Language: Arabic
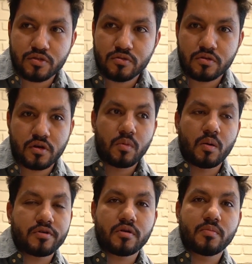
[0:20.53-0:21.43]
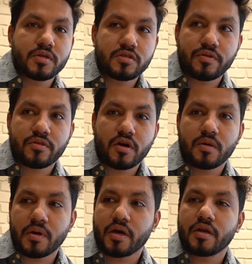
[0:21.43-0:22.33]
سوق ما يروح للمتجر
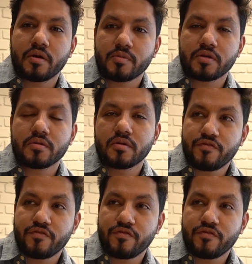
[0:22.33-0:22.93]
الثاني مع انه يمكن